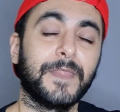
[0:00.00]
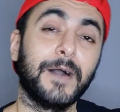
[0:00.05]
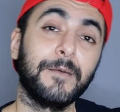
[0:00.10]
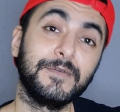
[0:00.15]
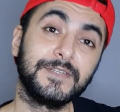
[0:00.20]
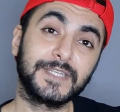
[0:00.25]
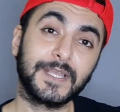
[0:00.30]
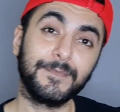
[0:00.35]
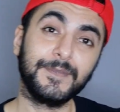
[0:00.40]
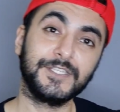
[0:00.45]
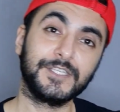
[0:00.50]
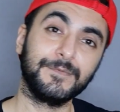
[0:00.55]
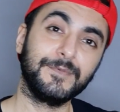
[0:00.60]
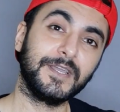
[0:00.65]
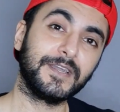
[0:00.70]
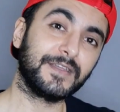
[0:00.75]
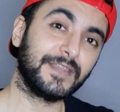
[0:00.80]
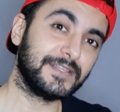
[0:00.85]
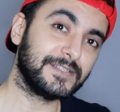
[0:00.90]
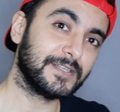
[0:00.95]
अब इसके पीछे
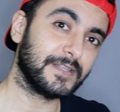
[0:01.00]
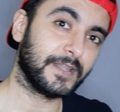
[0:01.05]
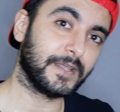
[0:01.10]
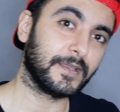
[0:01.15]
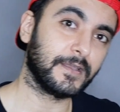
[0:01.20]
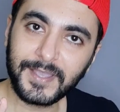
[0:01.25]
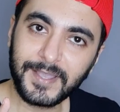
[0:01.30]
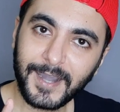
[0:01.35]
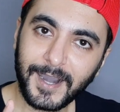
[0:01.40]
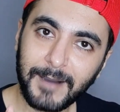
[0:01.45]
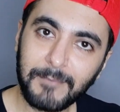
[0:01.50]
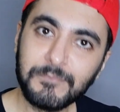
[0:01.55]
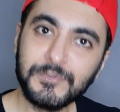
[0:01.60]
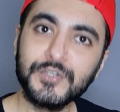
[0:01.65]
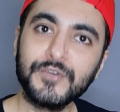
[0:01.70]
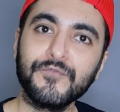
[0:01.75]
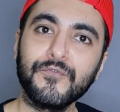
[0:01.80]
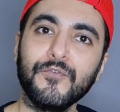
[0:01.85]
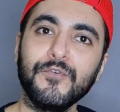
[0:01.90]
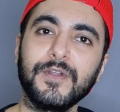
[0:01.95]
भी एक रीज़न है हम
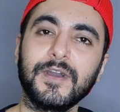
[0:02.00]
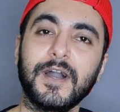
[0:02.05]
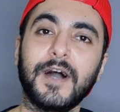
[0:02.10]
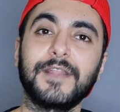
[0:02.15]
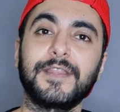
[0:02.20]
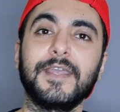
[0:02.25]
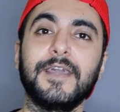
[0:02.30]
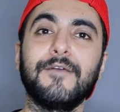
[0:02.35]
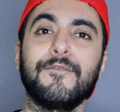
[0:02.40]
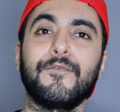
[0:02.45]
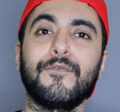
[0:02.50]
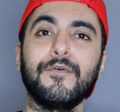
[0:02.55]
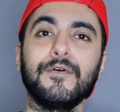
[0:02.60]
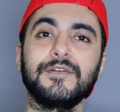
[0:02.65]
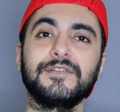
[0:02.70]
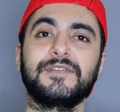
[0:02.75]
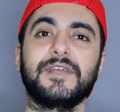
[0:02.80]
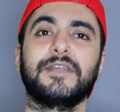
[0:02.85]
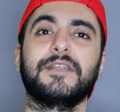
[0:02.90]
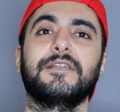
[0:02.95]
जो फूड खाते हैं
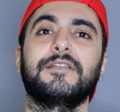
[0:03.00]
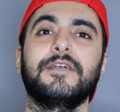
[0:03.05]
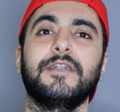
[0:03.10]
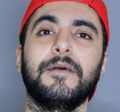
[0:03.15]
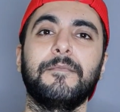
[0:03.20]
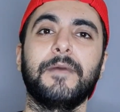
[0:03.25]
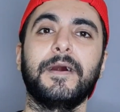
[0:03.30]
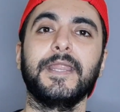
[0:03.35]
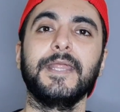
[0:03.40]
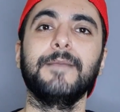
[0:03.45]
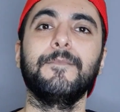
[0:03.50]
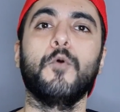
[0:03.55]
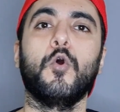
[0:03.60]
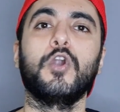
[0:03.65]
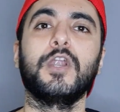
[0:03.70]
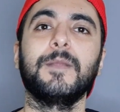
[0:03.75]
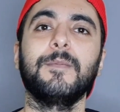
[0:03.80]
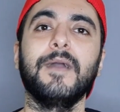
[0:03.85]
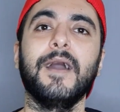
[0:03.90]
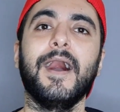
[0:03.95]
वो ज़्यादातर हमारी
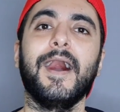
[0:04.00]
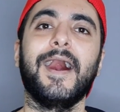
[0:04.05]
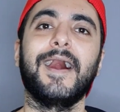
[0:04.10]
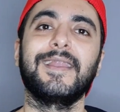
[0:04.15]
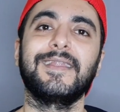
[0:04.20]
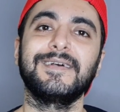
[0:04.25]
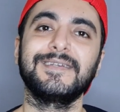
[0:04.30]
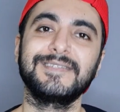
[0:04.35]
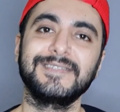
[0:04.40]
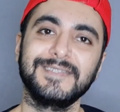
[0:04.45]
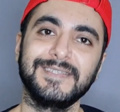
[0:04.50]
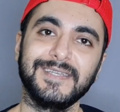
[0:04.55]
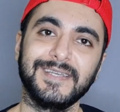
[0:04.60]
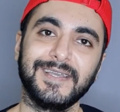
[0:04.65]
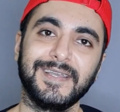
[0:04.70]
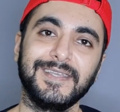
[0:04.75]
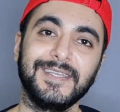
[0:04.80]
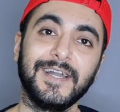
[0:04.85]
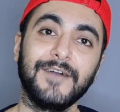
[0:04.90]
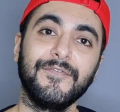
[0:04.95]
बॉडी में आलस
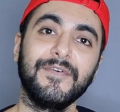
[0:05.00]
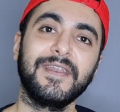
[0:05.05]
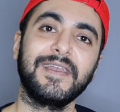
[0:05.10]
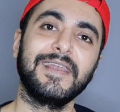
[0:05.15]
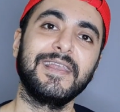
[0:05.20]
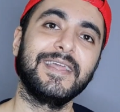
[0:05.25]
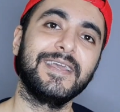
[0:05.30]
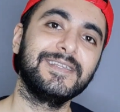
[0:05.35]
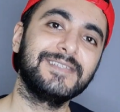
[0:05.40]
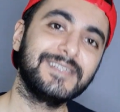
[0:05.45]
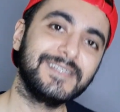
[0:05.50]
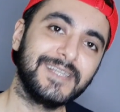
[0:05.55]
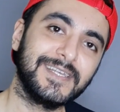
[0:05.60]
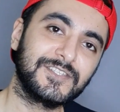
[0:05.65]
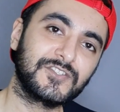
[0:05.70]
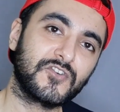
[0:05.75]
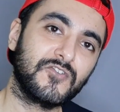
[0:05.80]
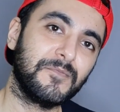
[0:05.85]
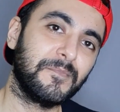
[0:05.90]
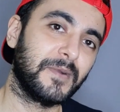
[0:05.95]
से या फिर लेजीनेस को